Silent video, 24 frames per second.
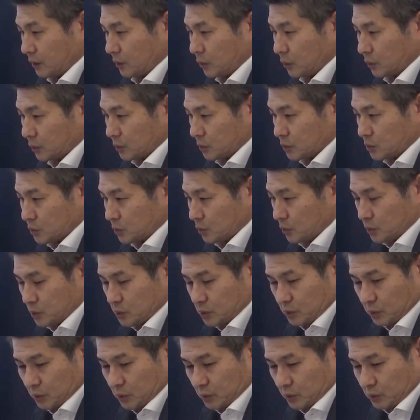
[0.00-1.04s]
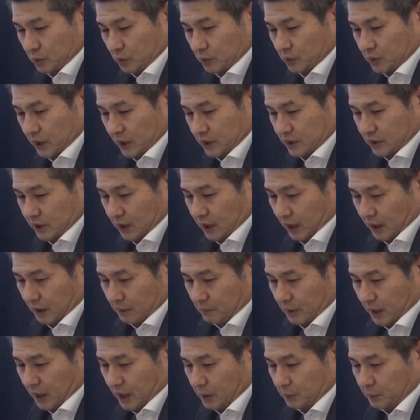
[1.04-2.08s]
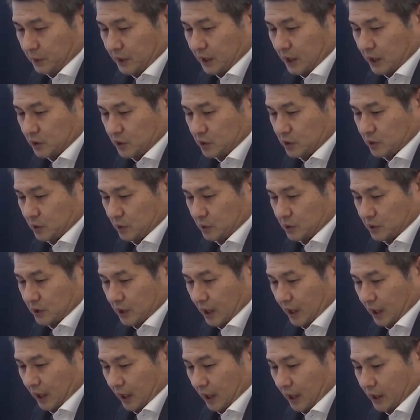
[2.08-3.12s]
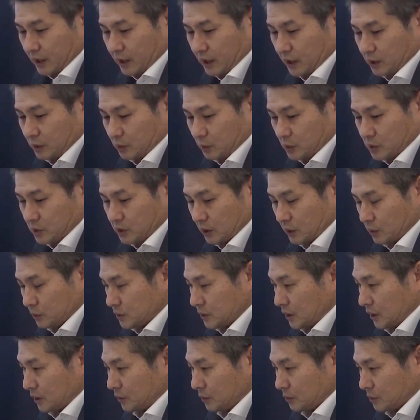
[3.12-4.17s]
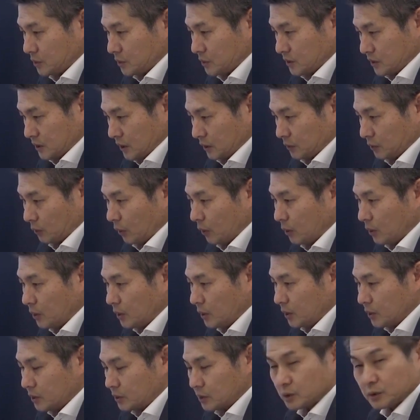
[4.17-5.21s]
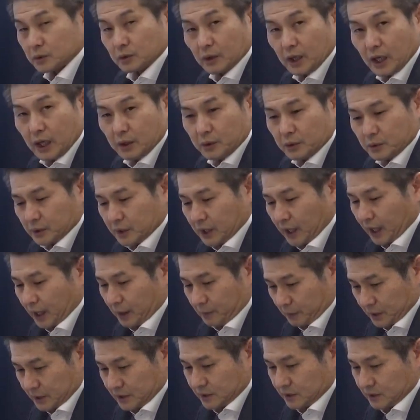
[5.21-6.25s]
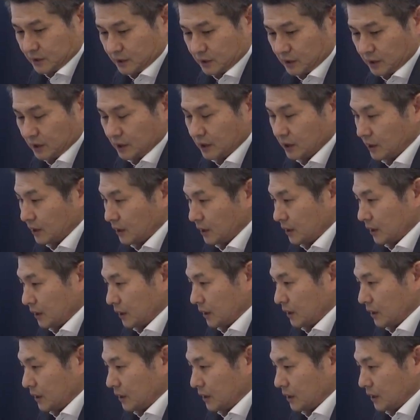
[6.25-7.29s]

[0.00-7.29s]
この上昇の裏付け、エビデンスとして海外投資家の積極姿勢というのがうかがえます。今、